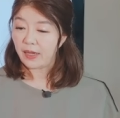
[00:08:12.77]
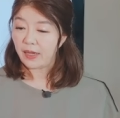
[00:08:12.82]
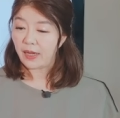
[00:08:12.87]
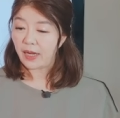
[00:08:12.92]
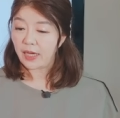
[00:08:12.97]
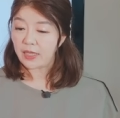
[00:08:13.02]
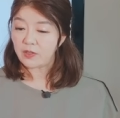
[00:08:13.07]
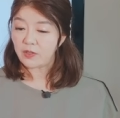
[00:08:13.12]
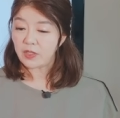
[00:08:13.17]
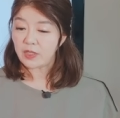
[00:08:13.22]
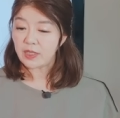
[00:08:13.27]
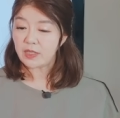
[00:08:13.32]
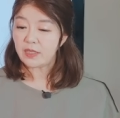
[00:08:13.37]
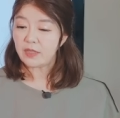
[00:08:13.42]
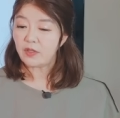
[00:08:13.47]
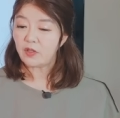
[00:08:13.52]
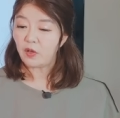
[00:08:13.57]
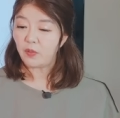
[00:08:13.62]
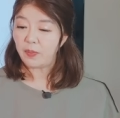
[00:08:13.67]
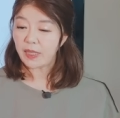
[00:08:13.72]

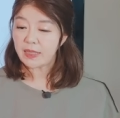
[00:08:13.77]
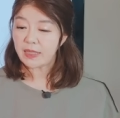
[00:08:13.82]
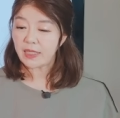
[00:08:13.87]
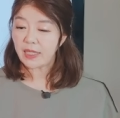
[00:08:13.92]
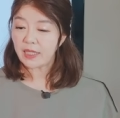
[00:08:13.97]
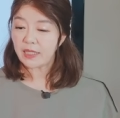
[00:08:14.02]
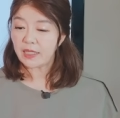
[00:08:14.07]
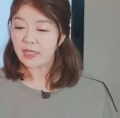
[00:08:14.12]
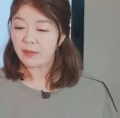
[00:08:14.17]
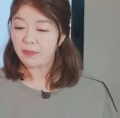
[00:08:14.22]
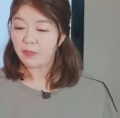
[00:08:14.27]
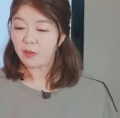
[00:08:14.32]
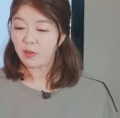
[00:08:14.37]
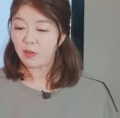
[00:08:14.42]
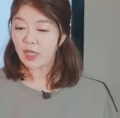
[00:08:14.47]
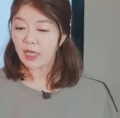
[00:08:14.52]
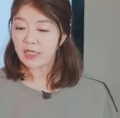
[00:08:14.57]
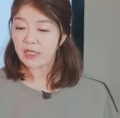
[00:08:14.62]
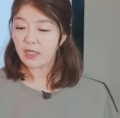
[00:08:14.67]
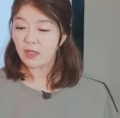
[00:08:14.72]
largest domestic
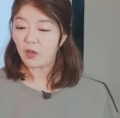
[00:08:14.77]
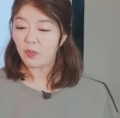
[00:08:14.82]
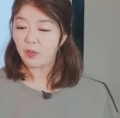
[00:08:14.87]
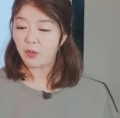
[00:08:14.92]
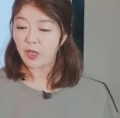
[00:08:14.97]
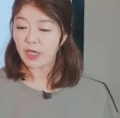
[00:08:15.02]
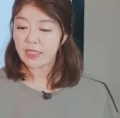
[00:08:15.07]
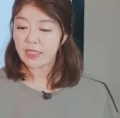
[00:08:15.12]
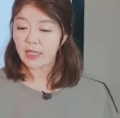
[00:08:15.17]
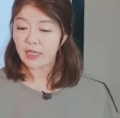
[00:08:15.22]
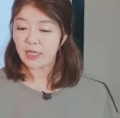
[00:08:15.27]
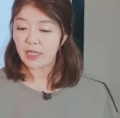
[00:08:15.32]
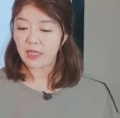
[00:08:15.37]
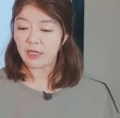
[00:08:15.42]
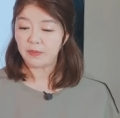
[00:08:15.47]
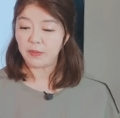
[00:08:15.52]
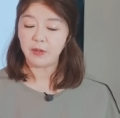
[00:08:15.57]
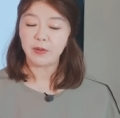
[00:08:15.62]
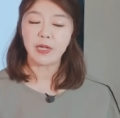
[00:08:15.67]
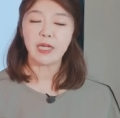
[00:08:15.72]
deportation operation in
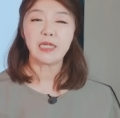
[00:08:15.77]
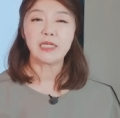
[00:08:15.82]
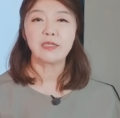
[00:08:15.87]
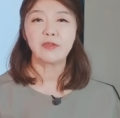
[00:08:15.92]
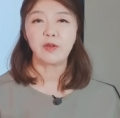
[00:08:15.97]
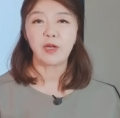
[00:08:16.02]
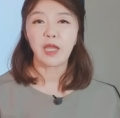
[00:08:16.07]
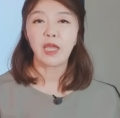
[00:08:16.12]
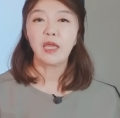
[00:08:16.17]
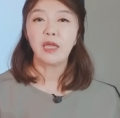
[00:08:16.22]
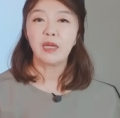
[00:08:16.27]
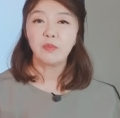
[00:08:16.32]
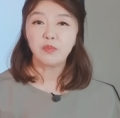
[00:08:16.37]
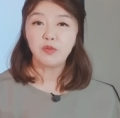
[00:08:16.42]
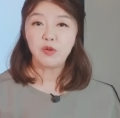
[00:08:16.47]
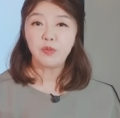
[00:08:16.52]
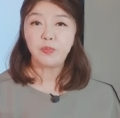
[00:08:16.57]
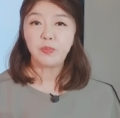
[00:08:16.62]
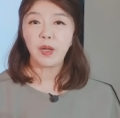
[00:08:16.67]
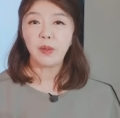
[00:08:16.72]
American history
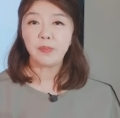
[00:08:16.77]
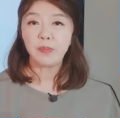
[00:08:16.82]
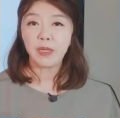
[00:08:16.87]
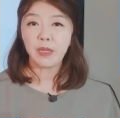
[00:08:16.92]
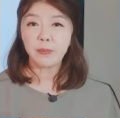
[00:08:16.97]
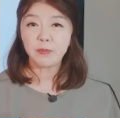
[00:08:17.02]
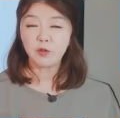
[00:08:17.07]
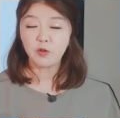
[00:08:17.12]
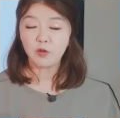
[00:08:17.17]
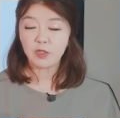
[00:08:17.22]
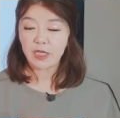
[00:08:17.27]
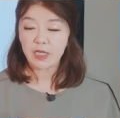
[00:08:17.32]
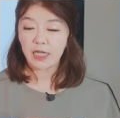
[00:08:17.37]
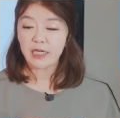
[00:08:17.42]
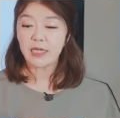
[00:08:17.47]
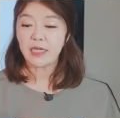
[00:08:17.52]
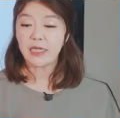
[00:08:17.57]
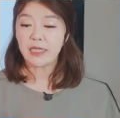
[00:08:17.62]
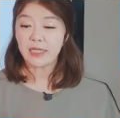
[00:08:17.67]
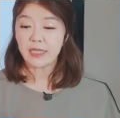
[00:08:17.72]
불법
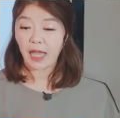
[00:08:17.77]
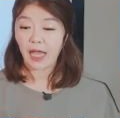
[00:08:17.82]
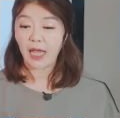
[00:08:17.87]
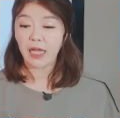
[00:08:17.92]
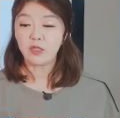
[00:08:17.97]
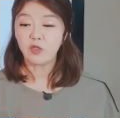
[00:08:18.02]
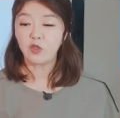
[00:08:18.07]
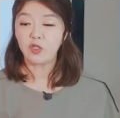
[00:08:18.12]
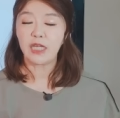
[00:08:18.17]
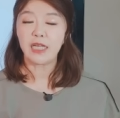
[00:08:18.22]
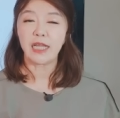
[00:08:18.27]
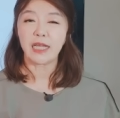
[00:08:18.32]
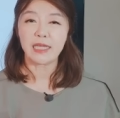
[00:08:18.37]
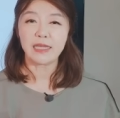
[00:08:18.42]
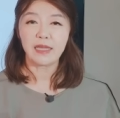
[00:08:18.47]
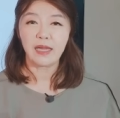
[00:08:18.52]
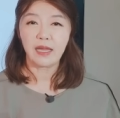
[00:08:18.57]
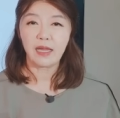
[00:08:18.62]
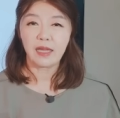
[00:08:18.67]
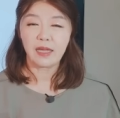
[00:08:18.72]
입국자들다
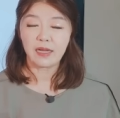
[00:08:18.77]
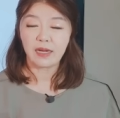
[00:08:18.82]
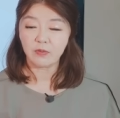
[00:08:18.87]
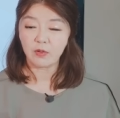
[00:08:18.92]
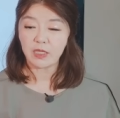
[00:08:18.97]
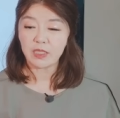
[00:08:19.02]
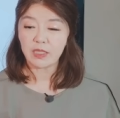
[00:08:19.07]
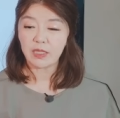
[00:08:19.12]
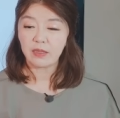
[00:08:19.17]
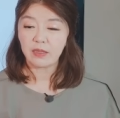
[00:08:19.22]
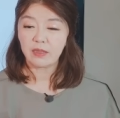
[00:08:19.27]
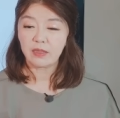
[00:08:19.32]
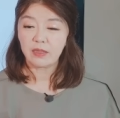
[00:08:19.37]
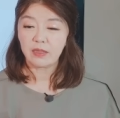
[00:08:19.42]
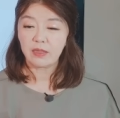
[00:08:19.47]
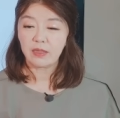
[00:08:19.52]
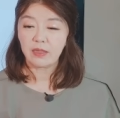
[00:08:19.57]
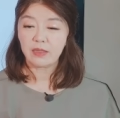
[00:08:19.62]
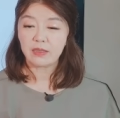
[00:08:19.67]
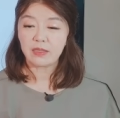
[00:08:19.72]
쫓아내겠다라고 했어요.
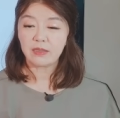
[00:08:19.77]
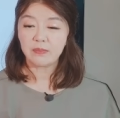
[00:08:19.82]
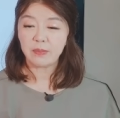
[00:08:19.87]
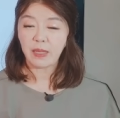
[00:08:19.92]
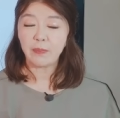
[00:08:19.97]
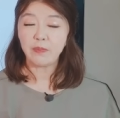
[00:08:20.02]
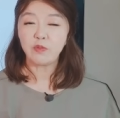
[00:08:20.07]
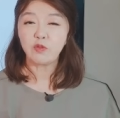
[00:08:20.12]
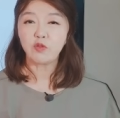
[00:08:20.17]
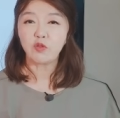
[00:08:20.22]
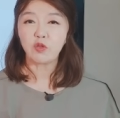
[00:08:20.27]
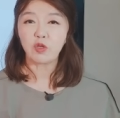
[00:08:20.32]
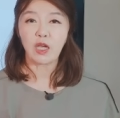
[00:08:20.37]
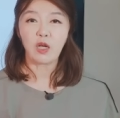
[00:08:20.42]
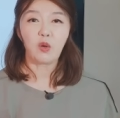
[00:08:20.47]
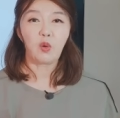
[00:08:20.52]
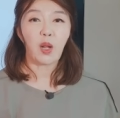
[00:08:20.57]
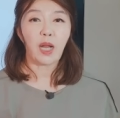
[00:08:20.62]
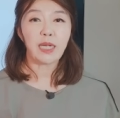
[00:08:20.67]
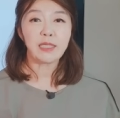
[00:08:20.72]
지금
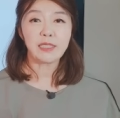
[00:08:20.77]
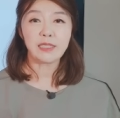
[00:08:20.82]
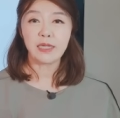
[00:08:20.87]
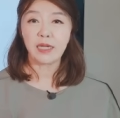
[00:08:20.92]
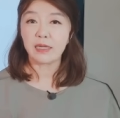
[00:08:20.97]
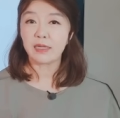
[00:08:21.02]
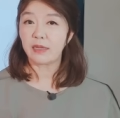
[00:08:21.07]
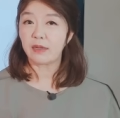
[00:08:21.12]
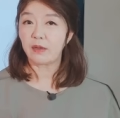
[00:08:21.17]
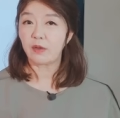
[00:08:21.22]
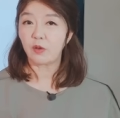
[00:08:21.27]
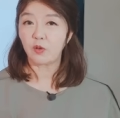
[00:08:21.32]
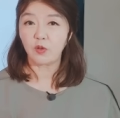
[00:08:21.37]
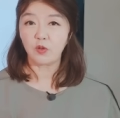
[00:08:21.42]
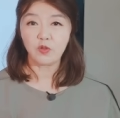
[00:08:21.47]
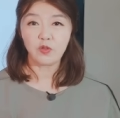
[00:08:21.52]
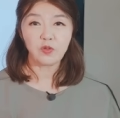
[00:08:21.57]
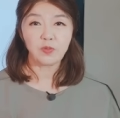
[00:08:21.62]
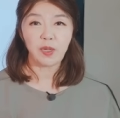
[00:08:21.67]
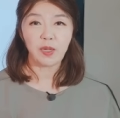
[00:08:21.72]
남부국경을 활짝
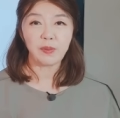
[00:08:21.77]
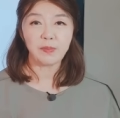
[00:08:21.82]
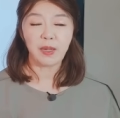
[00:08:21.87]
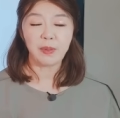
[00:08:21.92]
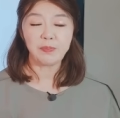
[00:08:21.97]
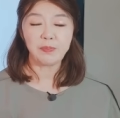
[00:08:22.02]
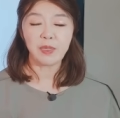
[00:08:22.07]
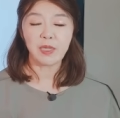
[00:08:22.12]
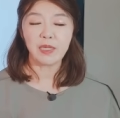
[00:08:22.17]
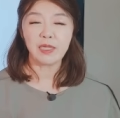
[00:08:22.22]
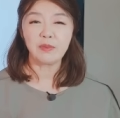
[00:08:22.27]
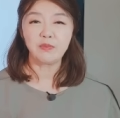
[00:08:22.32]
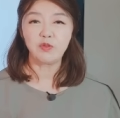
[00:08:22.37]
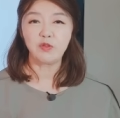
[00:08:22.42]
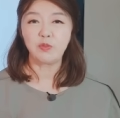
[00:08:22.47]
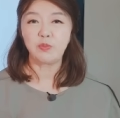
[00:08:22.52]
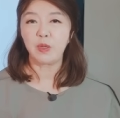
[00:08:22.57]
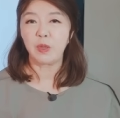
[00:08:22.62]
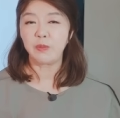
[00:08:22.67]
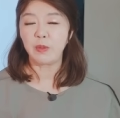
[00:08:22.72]
열어놓고 수백만 명의
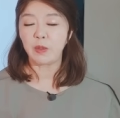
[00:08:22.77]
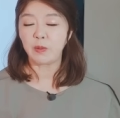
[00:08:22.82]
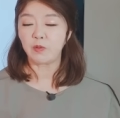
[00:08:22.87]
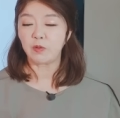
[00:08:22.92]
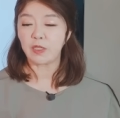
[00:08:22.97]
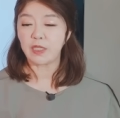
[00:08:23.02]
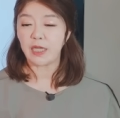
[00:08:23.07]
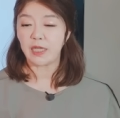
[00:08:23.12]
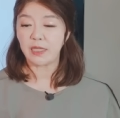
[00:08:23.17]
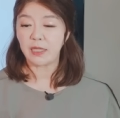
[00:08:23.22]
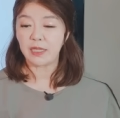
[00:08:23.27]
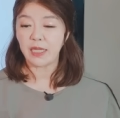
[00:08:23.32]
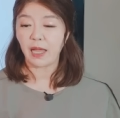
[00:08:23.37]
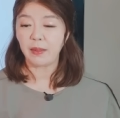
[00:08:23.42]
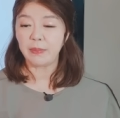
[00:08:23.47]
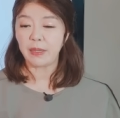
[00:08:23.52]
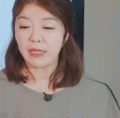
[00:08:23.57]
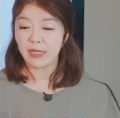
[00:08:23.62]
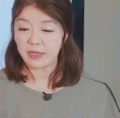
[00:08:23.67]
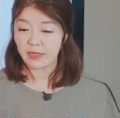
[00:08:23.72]
불법 입국자를
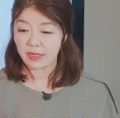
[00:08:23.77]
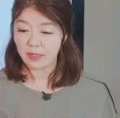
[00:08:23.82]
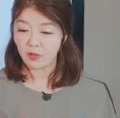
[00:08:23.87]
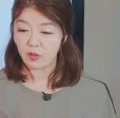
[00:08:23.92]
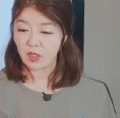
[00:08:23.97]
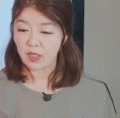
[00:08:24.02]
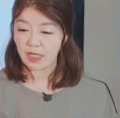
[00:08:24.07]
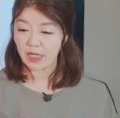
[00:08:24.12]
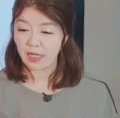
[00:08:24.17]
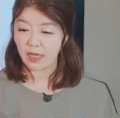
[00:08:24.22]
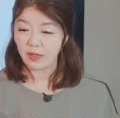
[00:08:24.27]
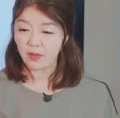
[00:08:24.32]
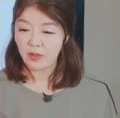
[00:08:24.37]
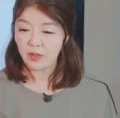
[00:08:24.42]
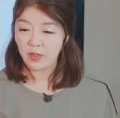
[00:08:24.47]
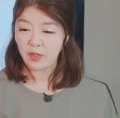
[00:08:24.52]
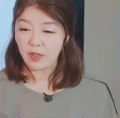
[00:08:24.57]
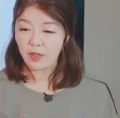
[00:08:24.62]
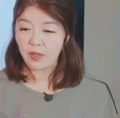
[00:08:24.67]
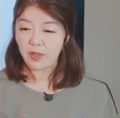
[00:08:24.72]
다 받아들이고 있잖아요.
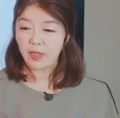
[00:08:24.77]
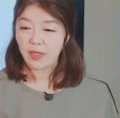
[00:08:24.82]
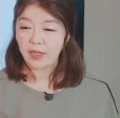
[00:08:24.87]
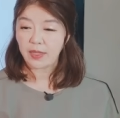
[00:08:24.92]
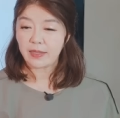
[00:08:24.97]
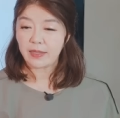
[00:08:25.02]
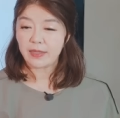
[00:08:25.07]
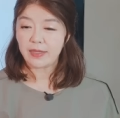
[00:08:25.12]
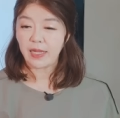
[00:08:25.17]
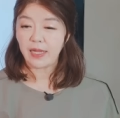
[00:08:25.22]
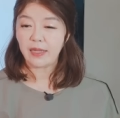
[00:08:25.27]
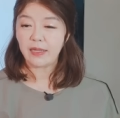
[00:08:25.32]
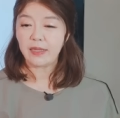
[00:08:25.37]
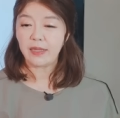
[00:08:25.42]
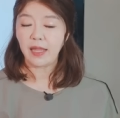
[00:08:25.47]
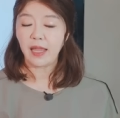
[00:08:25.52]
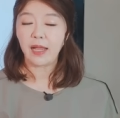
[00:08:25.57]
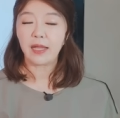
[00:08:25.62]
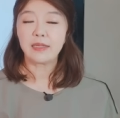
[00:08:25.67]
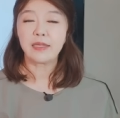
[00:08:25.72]
그런데
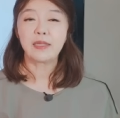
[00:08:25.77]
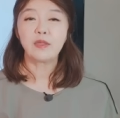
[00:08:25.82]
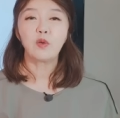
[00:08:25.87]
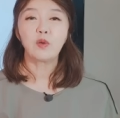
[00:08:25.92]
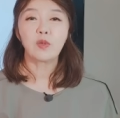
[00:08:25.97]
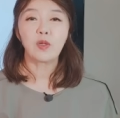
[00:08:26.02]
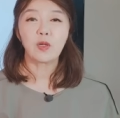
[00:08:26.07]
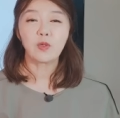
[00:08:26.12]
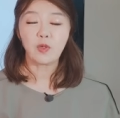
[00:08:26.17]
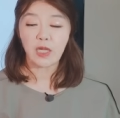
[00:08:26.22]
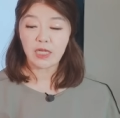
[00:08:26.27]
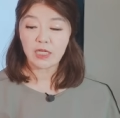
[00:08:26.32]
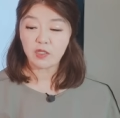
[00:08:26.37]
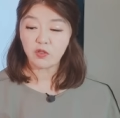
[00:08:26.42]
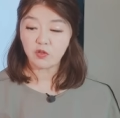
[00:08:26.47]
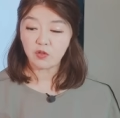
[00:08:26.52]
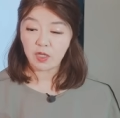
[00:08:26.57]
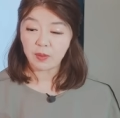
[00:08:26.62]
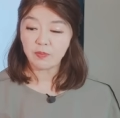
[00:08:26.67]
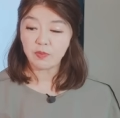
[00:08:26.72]
내가 대통령 되는
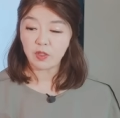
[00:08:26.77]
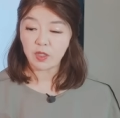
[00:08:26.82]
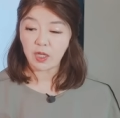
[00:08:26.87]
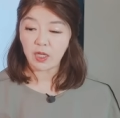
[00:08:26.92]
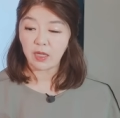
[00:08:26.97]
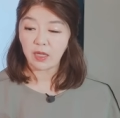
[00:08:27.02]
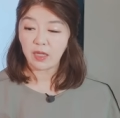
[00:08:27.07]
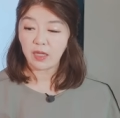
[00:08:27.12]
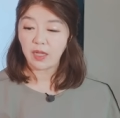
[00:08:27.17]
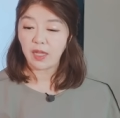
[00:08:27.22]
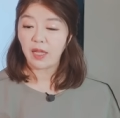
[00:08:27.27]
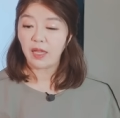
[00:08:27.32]
순간부터